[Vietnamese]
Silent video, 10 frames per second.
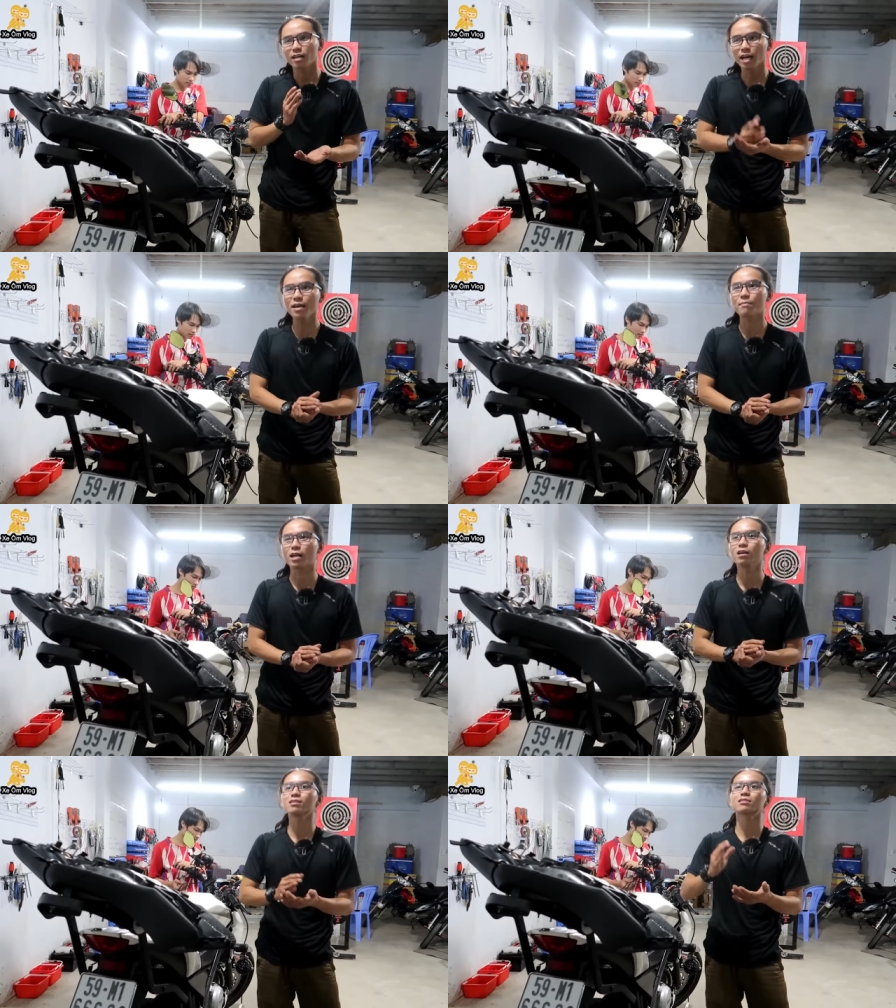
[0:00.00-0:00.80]
khi mà
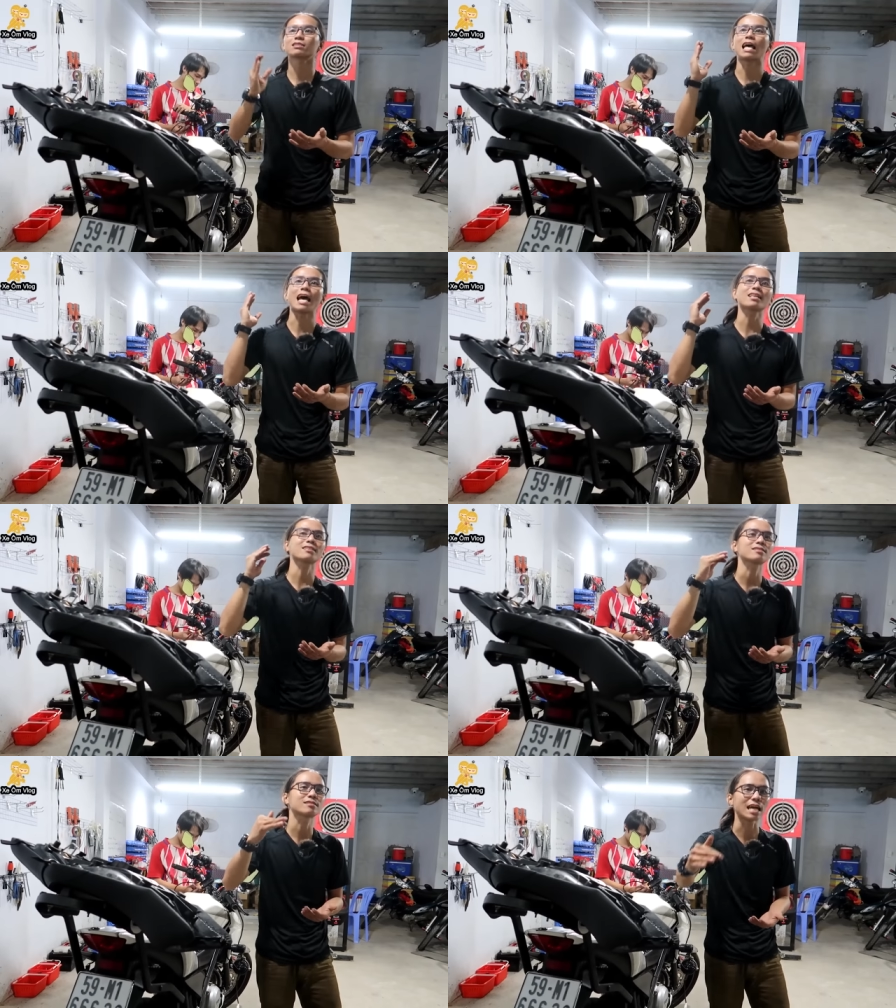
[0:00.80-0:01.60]
nước đã
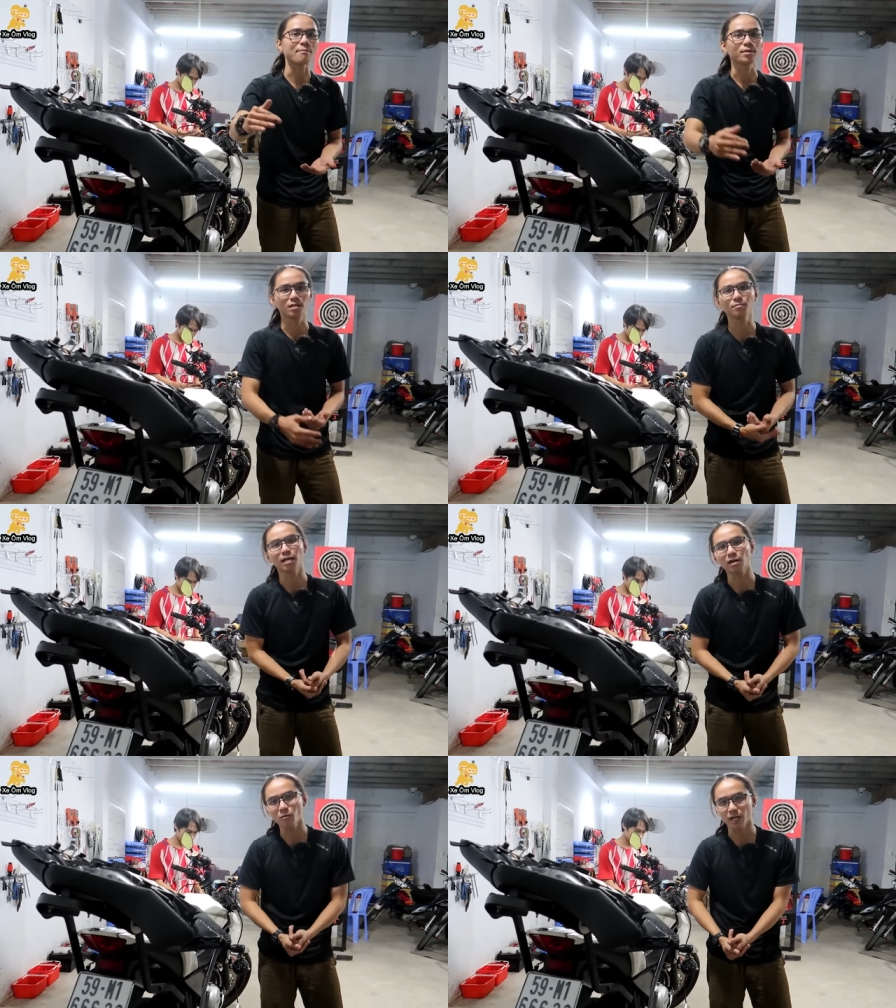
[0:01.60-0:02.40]
chạm ngưỡng
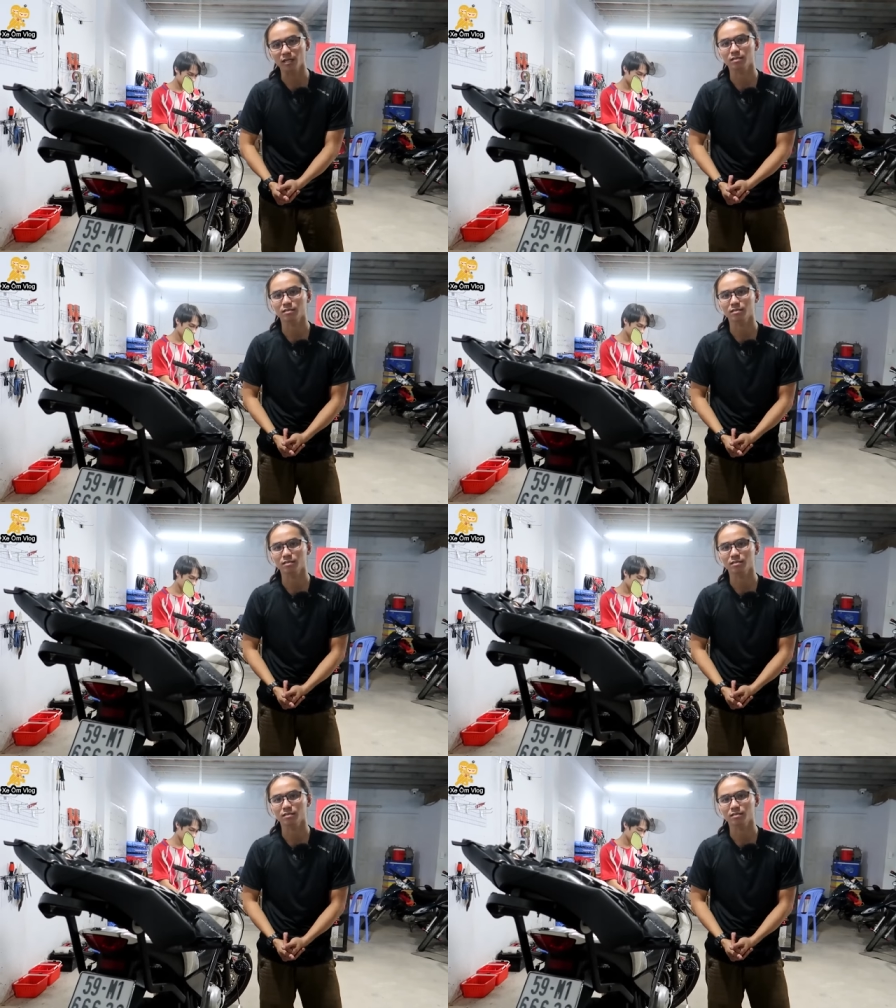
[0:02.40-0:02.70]
bình ắc quy